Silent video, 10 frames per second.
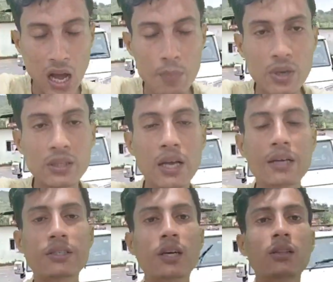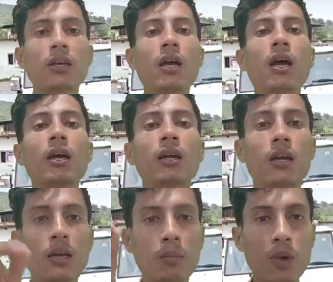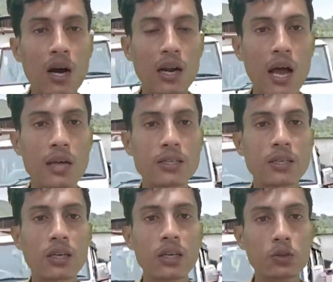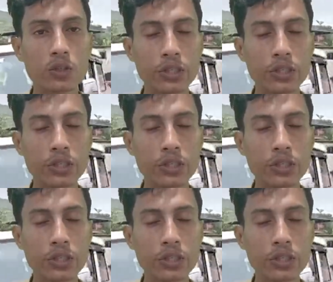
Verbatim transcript: यहाँ पर देख सकते हैं कि महाराष्ट्र के जो